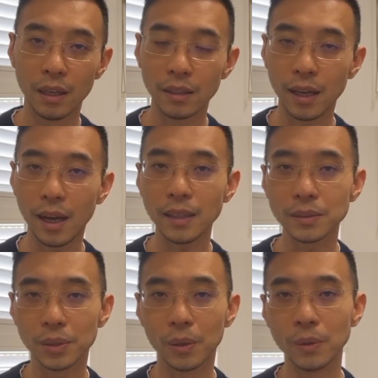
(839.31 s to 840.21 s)
他
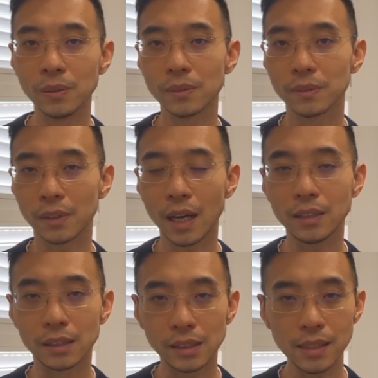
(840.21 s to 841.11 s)
从他
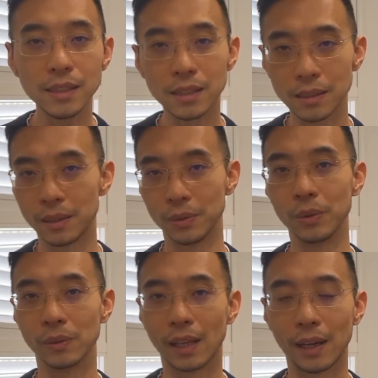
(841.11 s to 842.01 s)
是真心的
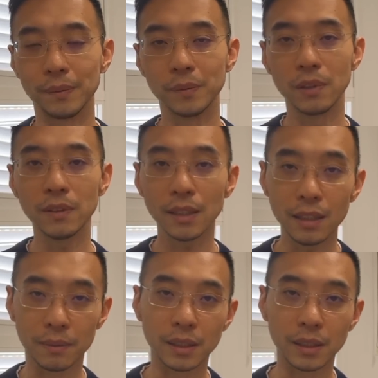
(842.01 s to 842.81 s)
拥戴，因为他在里边